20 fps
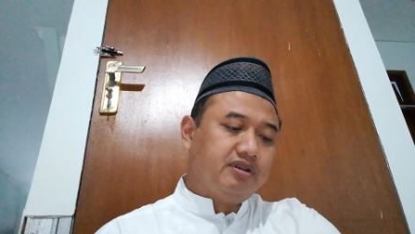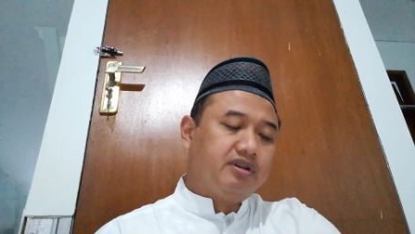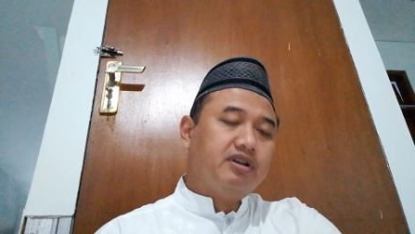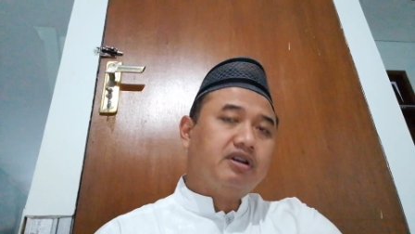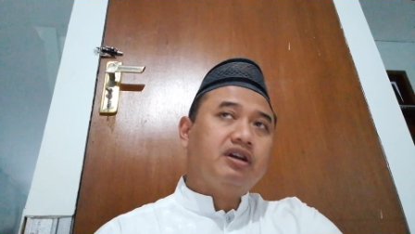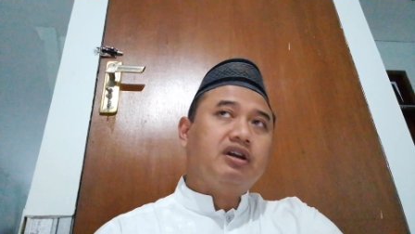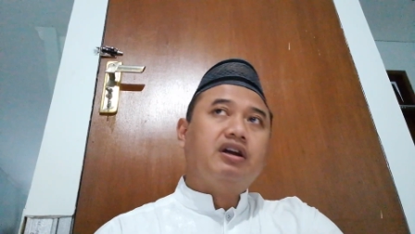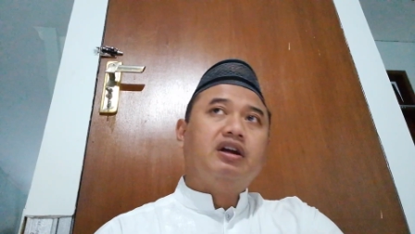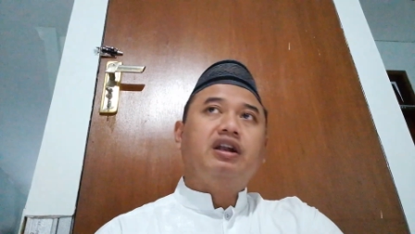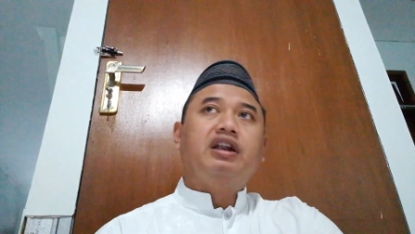
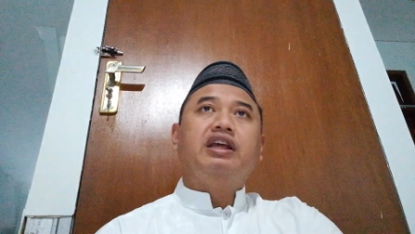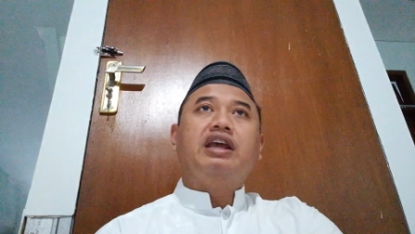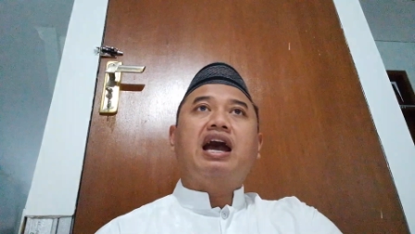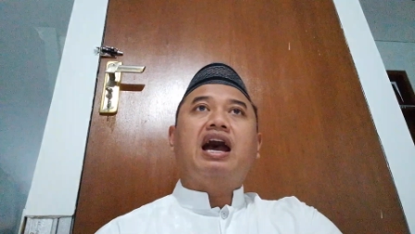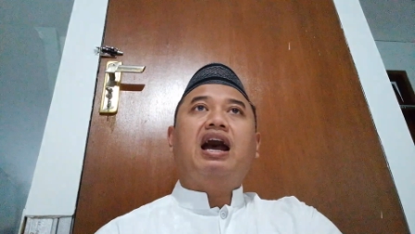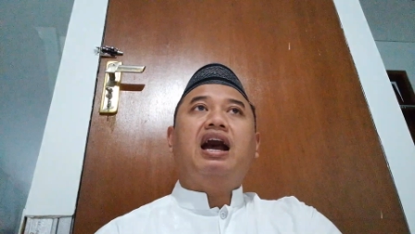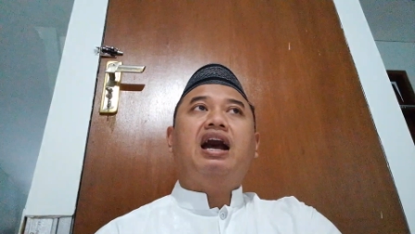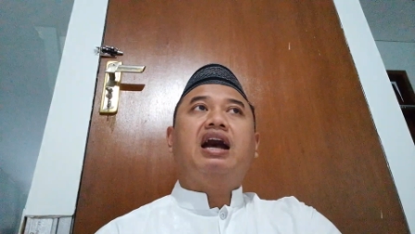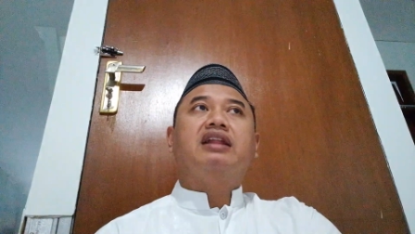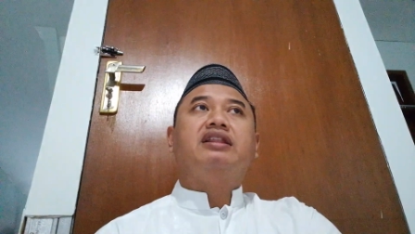li
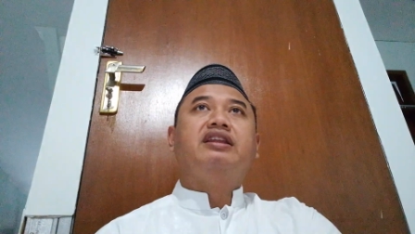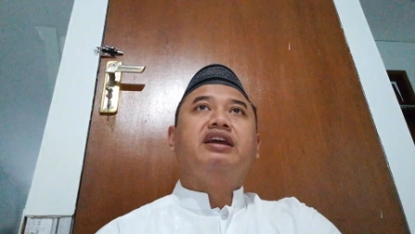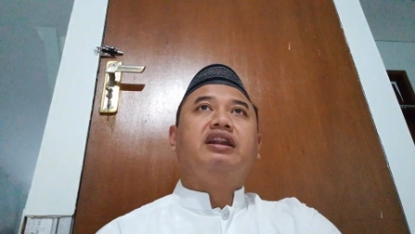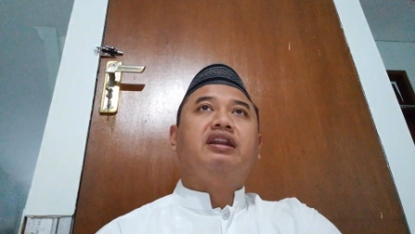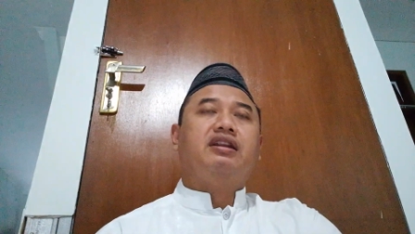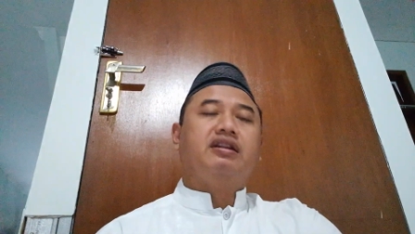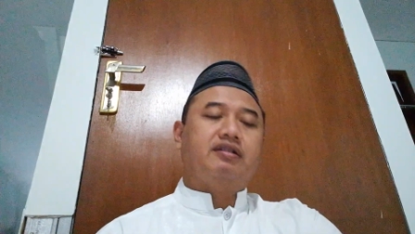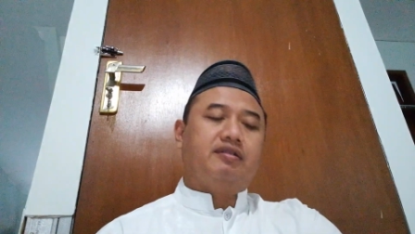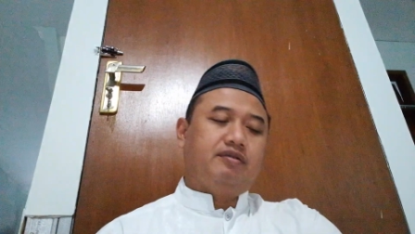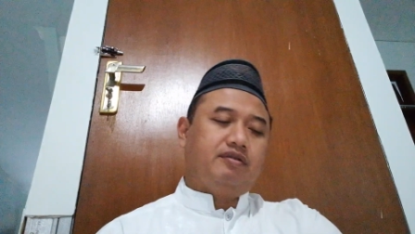ahadin
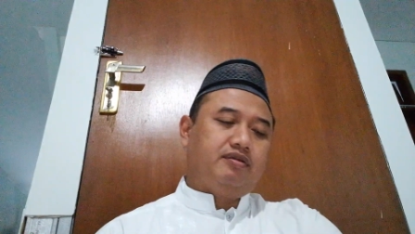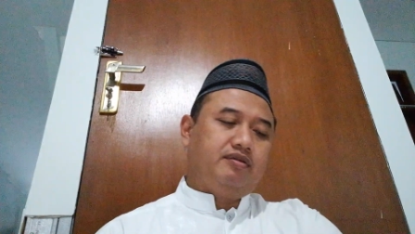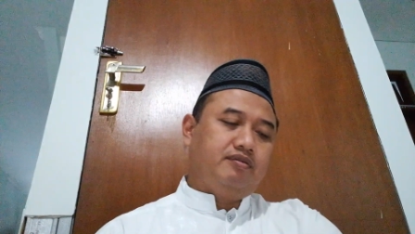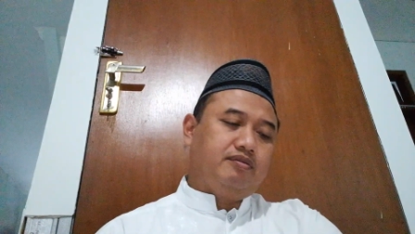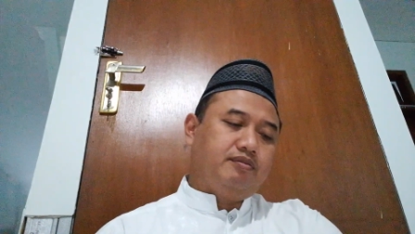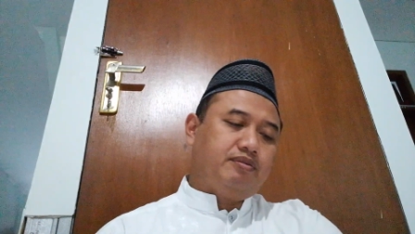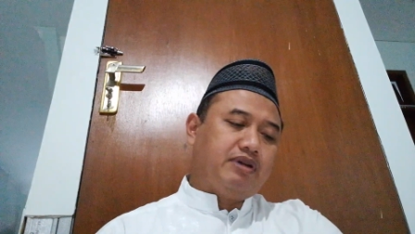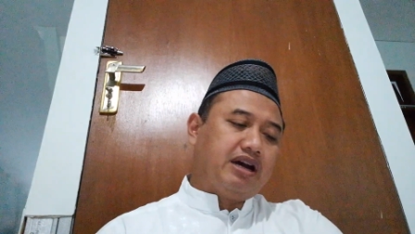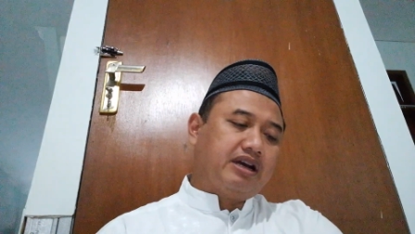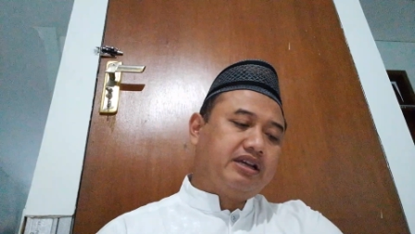
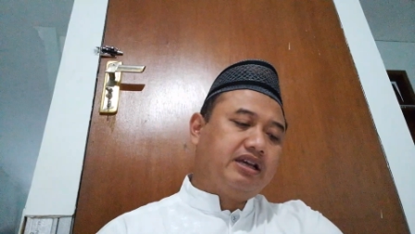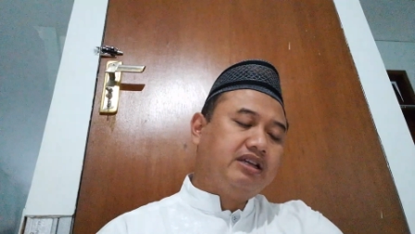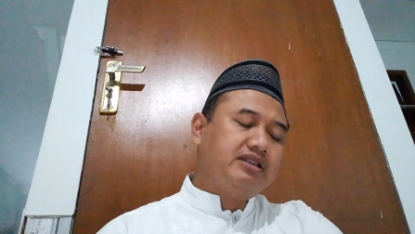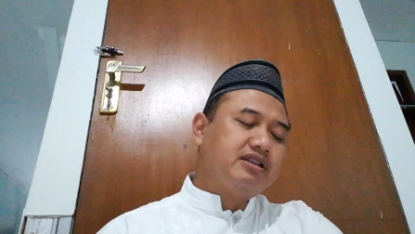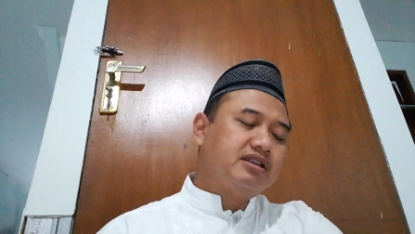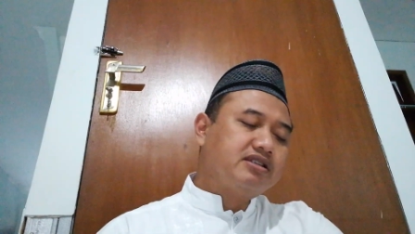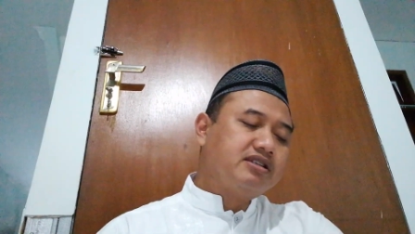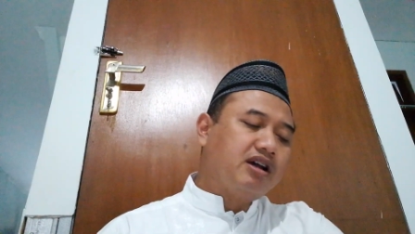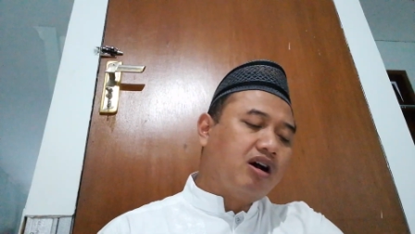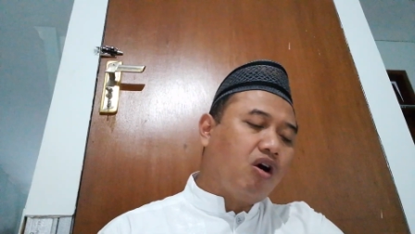bagi
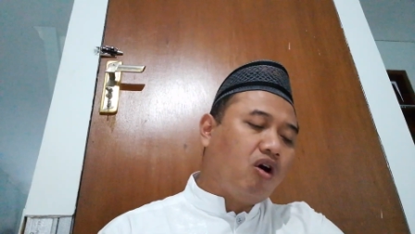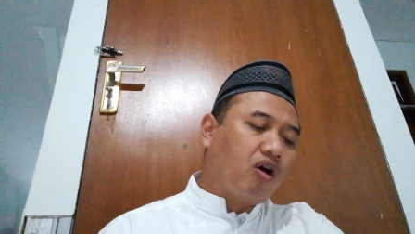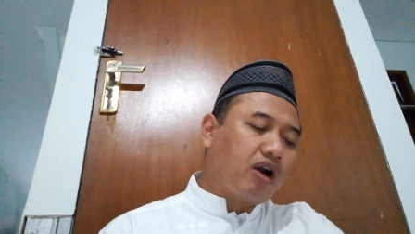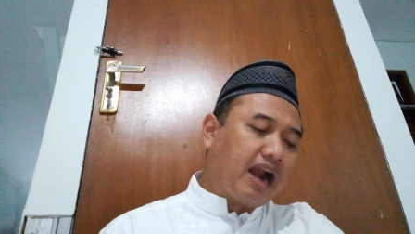seseorang.